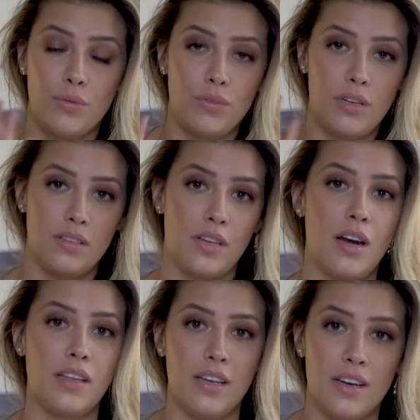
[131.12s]

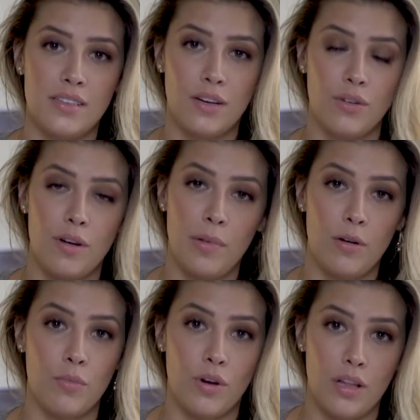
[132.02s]
utilizar la tenaza con el
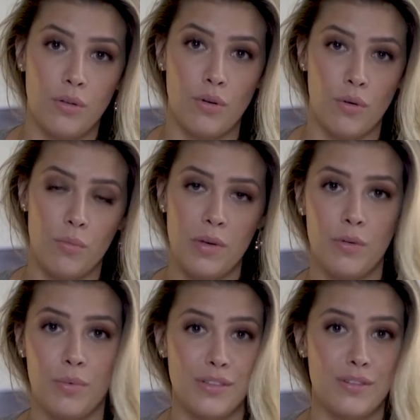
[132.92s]
pelo mojado o
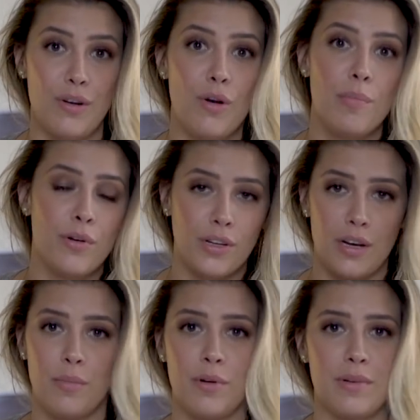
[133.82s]
húmedo porque es lo peor
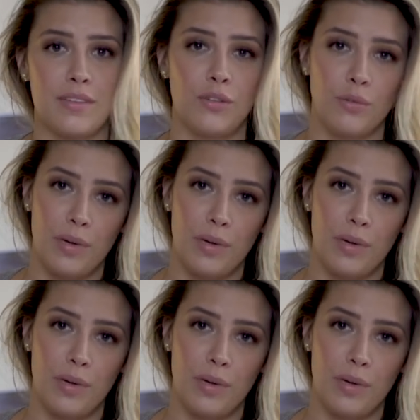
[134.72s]
que le puede pasar a tu